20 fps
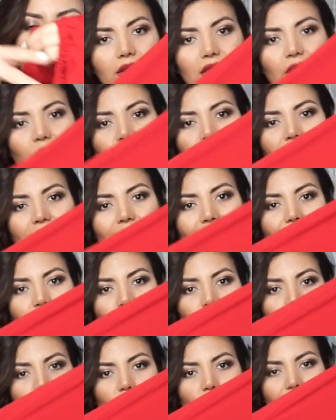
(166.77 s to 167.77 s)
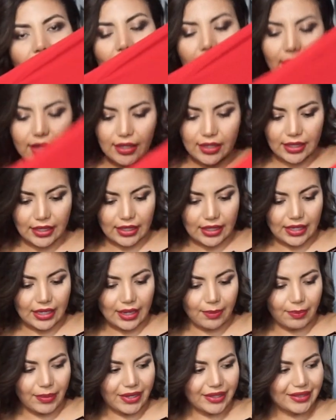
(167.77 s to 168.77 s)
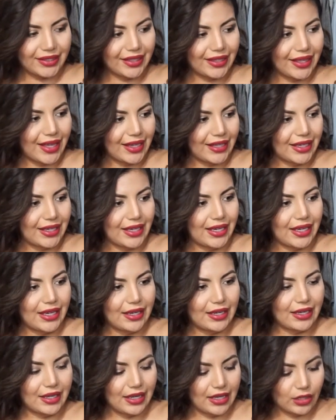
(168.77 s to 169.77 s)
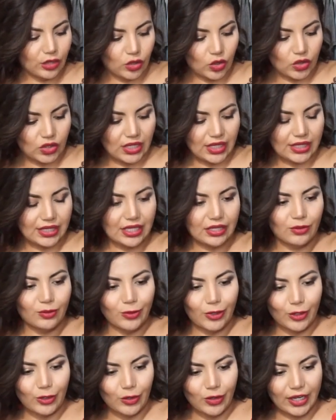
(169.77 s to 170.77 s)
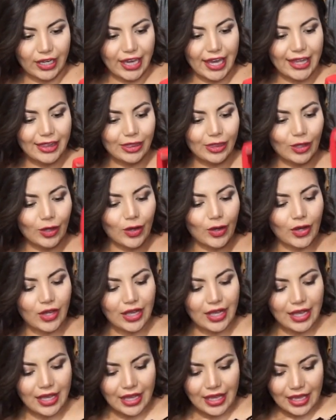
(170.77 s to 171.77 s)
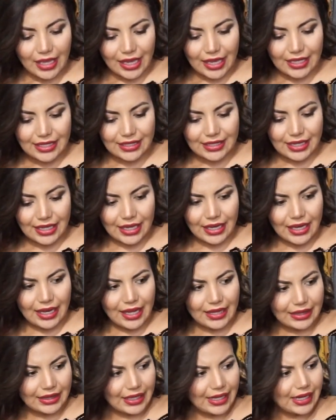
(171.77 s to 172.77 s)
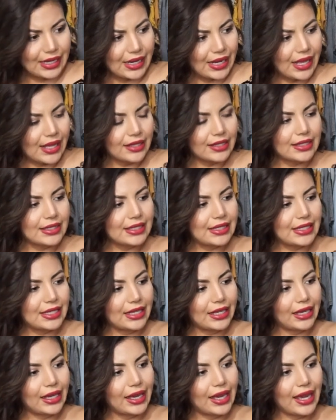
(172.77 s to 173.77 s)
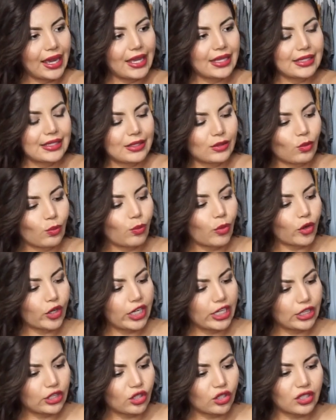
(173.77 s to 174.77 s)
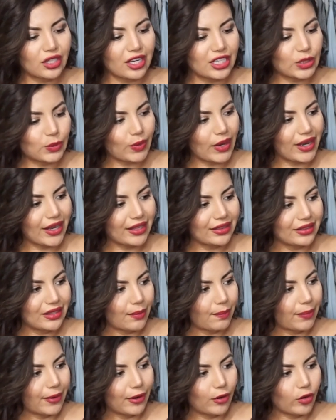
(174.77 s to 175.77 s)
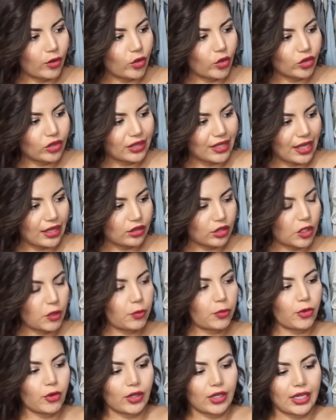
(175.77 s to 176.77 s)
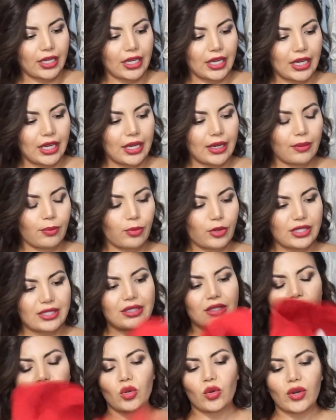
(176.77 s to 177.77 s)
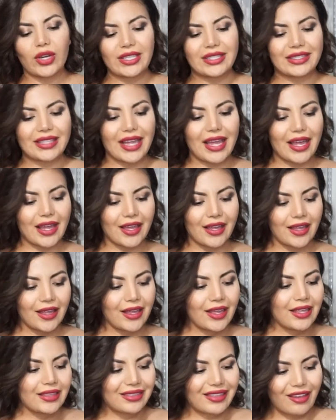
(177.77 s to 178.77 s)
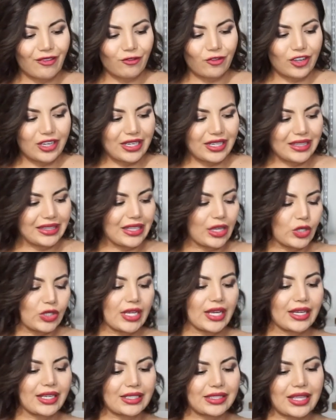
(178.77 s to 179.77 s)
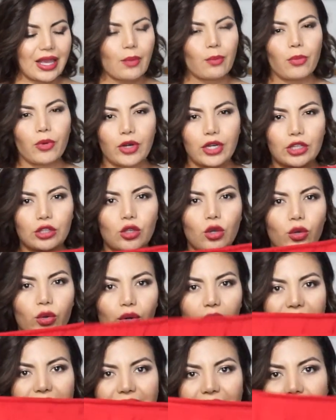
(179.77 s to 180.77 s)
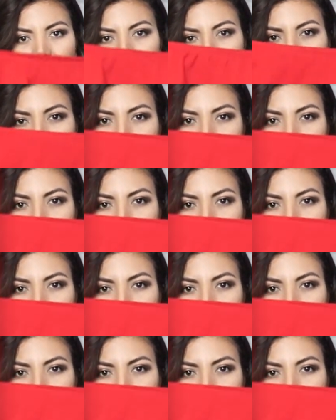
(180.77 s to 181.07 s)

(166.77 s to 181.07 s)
Tiene una abertura en la parte de aquí entonces es muy coqueto. Este, la tela sí es un poquito transparente, pero no tanto porque pues no está tan finita, o sea que está un poquito gruesa.